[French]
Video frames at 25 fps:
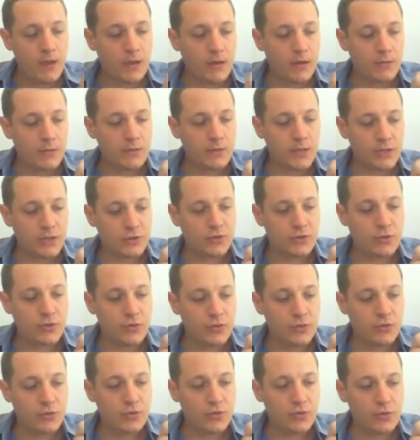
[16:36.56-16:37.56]
comment dirais-je,
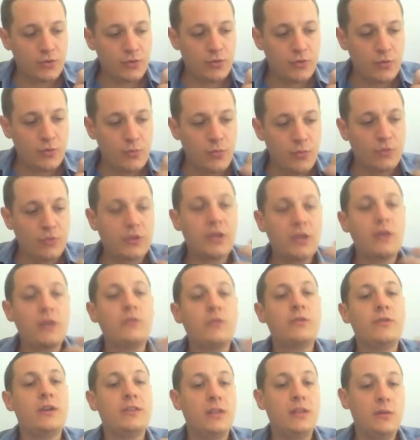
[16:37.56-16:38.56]
de, montrer
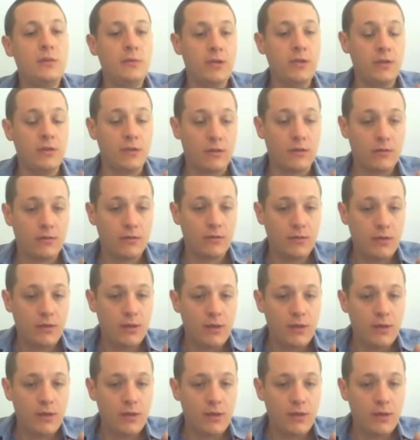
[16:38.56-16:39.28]
qu'on a été le meilleur